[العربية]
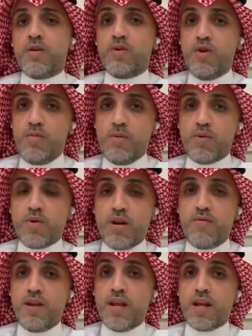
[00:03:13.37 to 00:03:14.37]
نقول مبروك
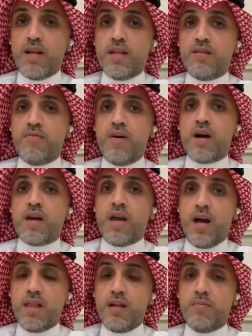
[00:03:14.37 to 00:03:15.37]
للفريق الاتفاقي
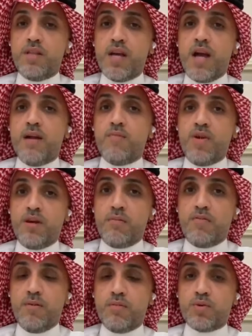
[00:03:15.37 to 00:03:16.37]
هذه البدايه
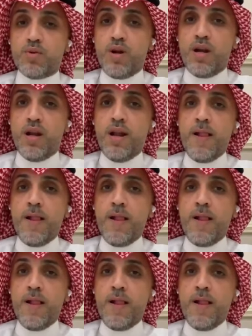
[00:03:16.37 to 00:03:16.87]
المهمه في البطوله